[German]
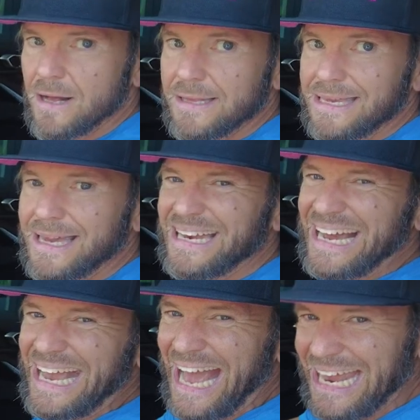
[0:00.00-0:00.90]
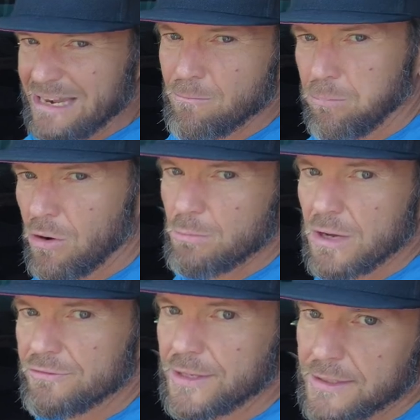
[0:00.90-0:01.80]
mal die Kinder keinen Bock
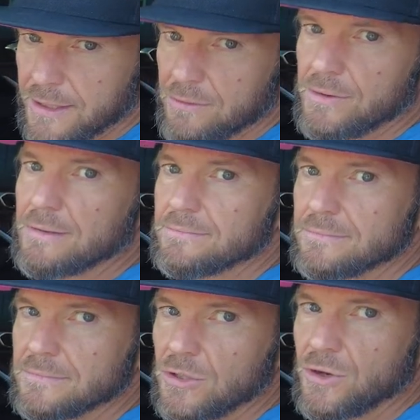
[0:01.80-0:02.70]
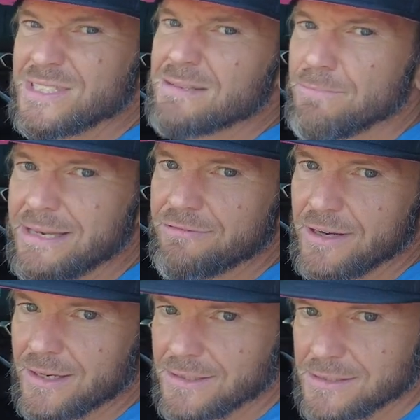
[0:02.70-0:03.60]
mehr auf Nintendo haben, können sie
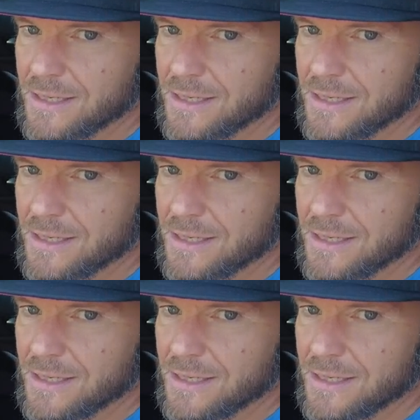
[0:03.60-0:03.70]
mitfahren. Das